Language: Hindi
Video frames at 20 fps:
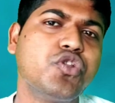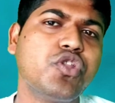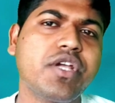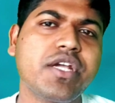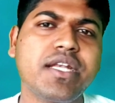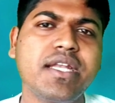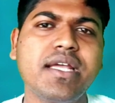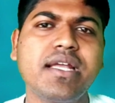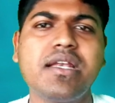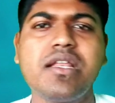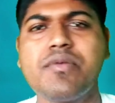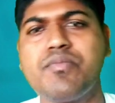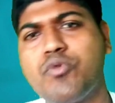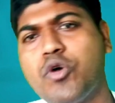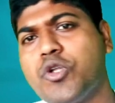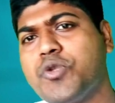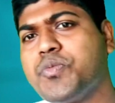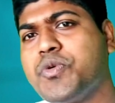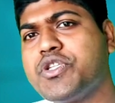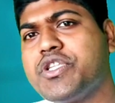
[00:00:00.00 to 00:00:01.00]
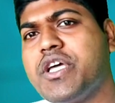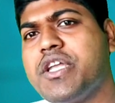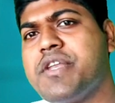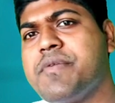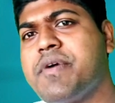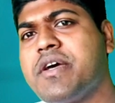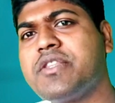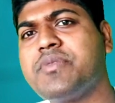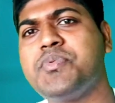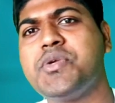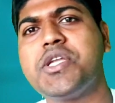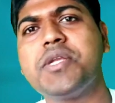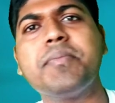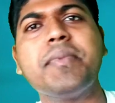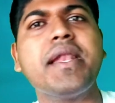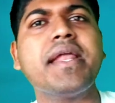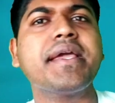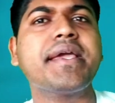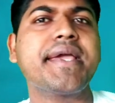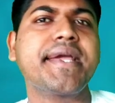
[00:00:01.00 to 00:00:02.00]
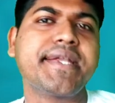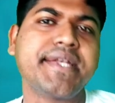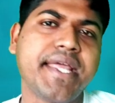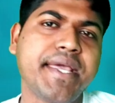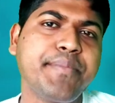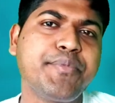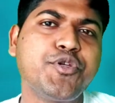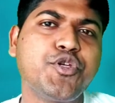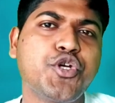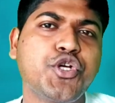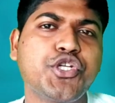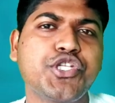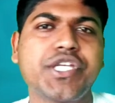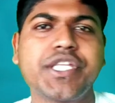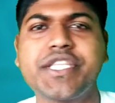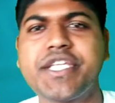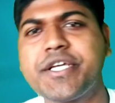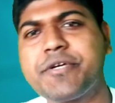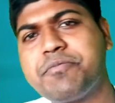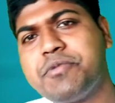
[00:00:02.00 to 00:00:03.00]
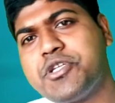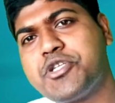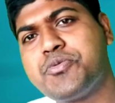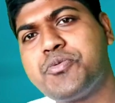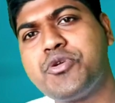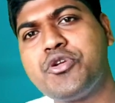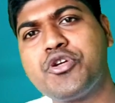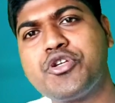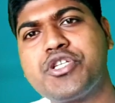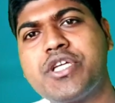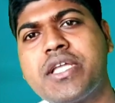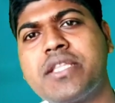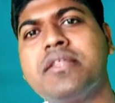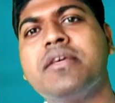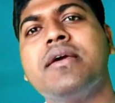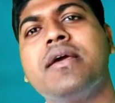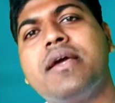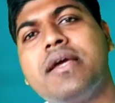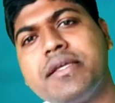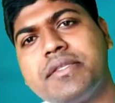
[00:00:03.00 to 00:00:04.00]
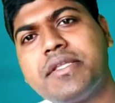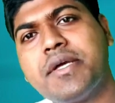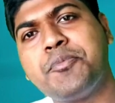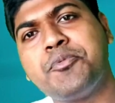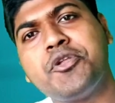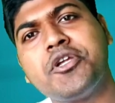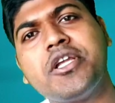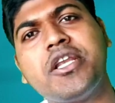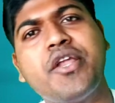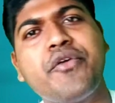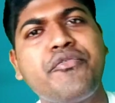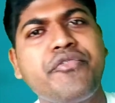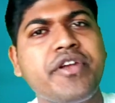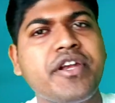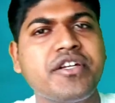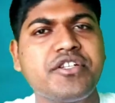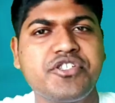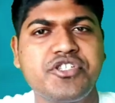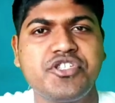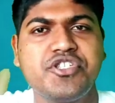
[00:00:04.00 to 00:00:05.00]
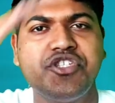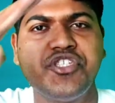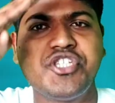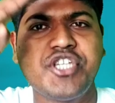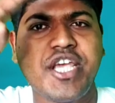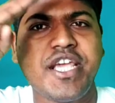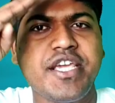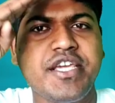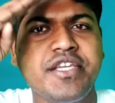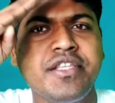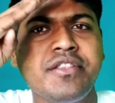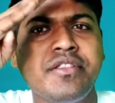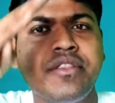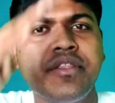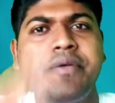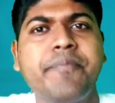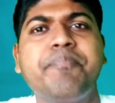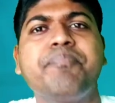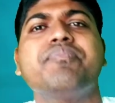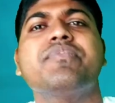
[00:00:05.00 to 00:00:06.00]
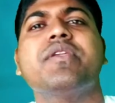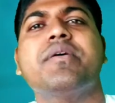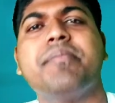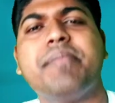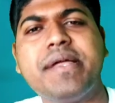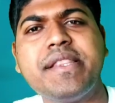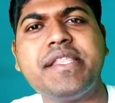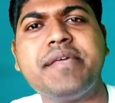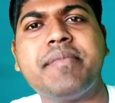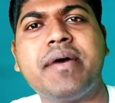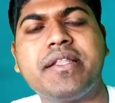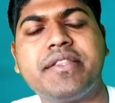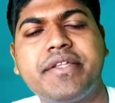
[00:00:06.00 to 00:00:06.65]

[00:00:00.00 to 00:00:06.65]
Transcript: वीडियो देखने के लिए बहुत बहुत धन्यवाद फिर मिलेंगे एक नए वीडियो के साथ एक फ्रेश वीडियो के साथ तब तक के लिए फ्रेंड्स जय हिंद वंदे